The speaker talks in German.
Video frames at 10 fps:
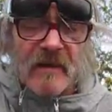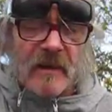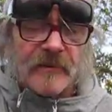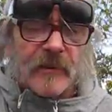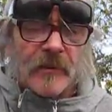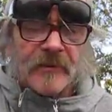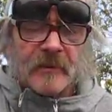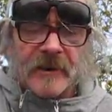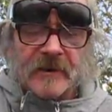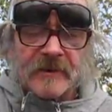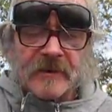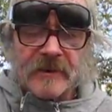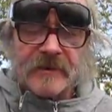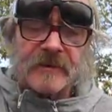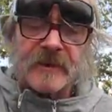Enttäuscht legte
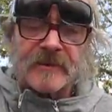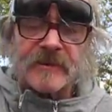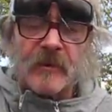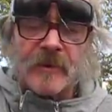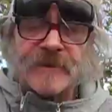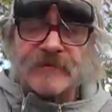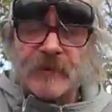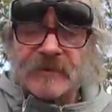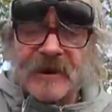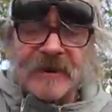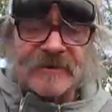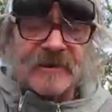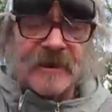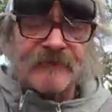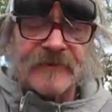ich das
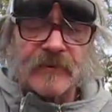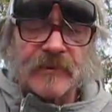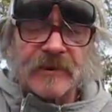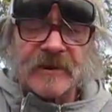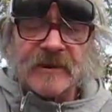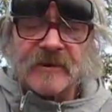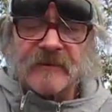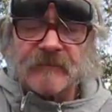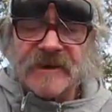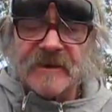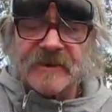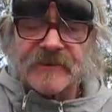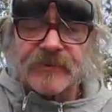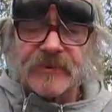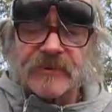Kreuzworträtselheft zurück in den mir
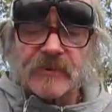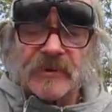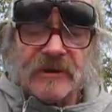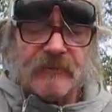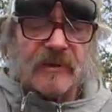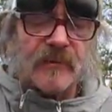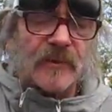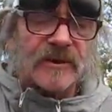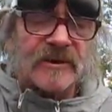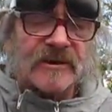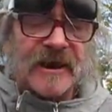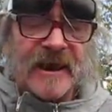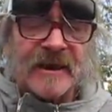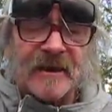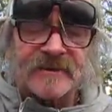inzwischen so lieb liebgewonnenen
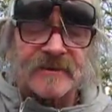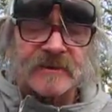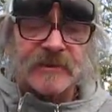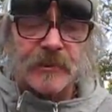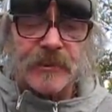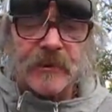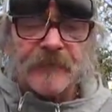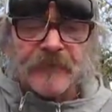Nähkasten zurück